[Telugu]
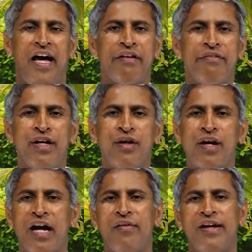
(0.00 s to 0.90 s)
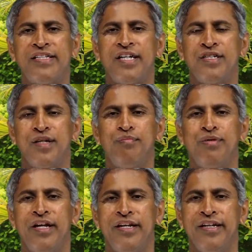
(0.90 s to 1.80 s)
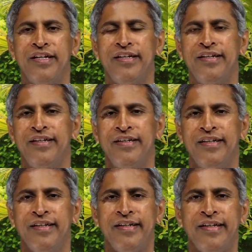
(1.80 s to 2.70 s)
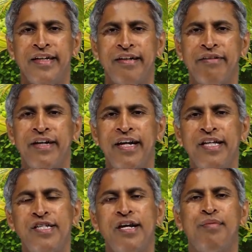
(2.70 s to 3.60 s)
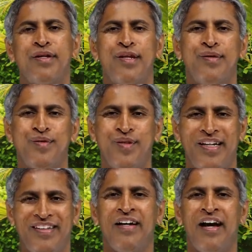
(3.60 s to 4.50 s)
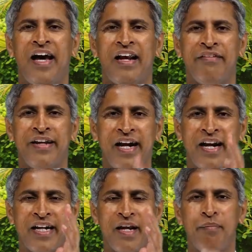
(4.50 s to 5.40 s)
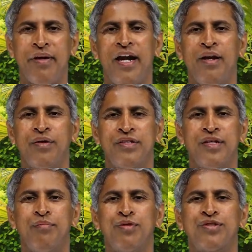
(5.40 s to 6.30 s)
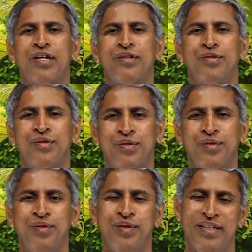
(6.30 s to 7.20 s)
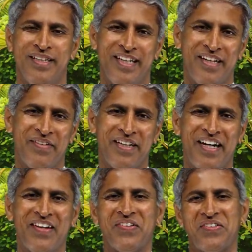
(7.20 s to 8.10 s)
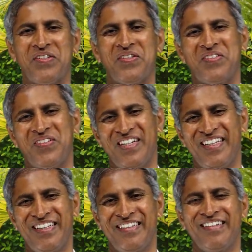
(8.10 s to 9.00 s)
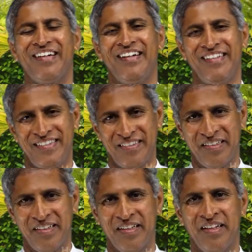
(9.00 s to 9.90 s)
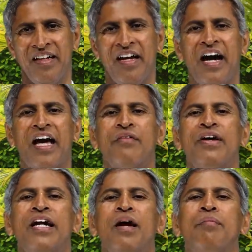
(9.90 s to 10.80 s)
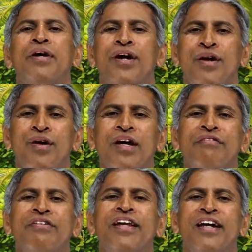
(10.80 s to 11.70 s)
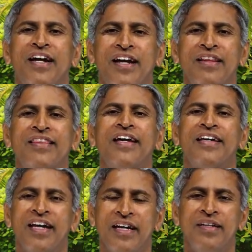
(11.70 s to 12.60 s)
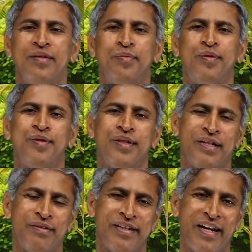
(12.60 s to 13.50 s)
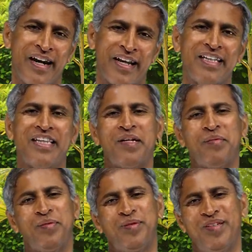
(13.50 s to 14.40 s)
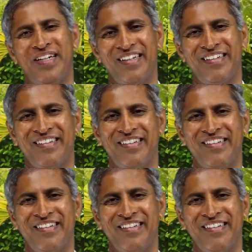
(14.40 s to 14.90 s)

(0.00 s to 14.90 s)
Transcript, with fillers: అరవైలో రావాల్సిన జబ్బులన్నీ ఇరవైల నుంచే మొదలవుతున్నాయి అరవై ఏళ్ళకి డెబ్భై ఏళ్ళకి వచ్చే ముసల జుట్టు ఇరవై ఏళ్ళకి వచ్చేస్తున్నది అది అరవై డెబ్భై ఏళ్ళకి వీరి కణాలు తగ్గాయి ఇప్పుడు ఇరవై ఏళ్ళకే తగ్గిపోతున్నాయి